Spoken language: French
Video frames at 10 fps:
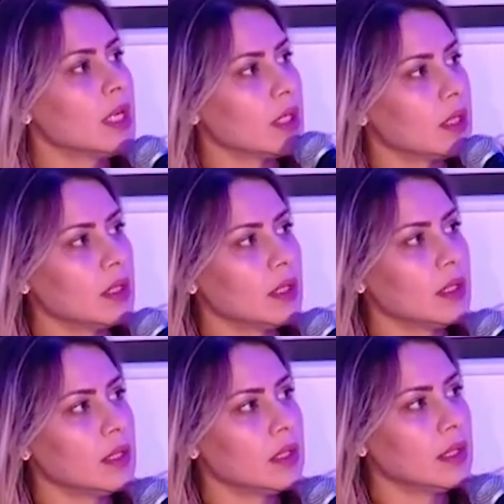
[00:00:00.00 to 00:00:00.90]

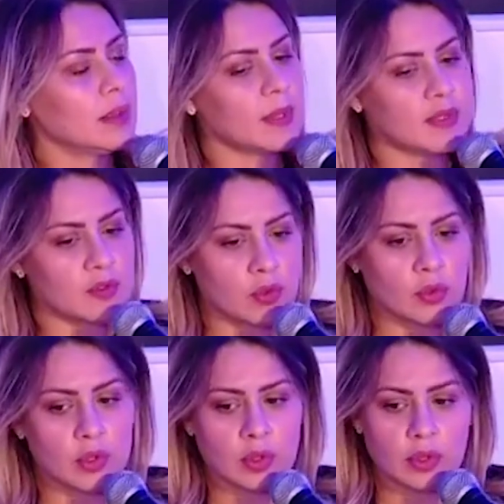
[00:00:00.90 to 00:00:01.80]
euh, les
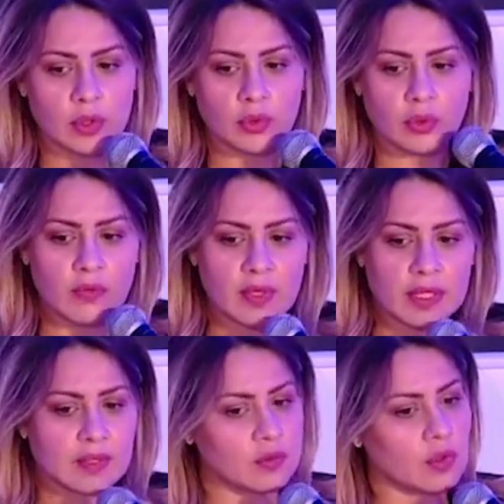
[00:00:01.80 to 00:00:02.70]
maisons euh, de
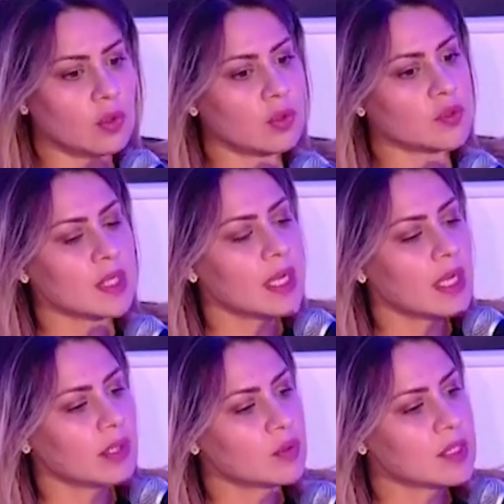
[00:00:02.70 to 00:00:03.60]
convalescence
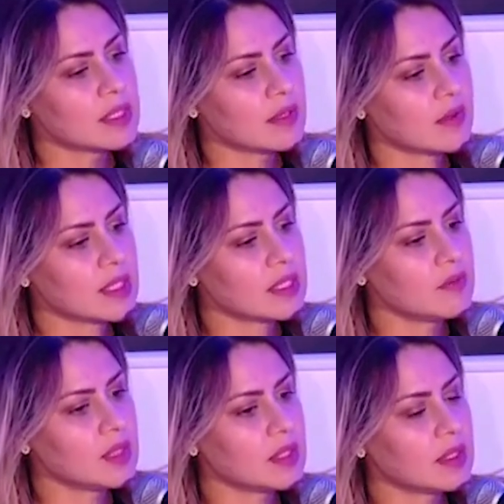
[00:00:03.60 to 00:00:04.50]
et toutes ces
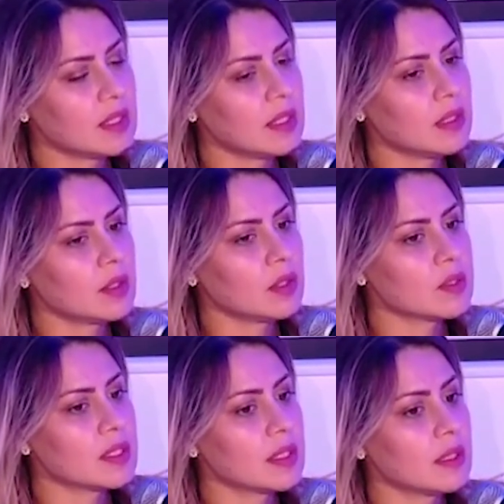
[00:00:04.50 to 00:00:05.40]
activités.
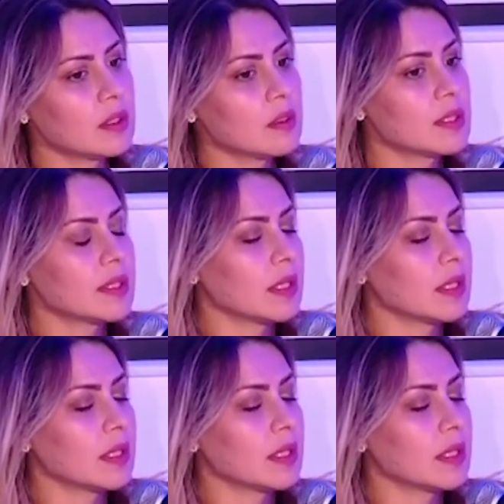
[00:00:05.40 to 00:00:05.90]
c'est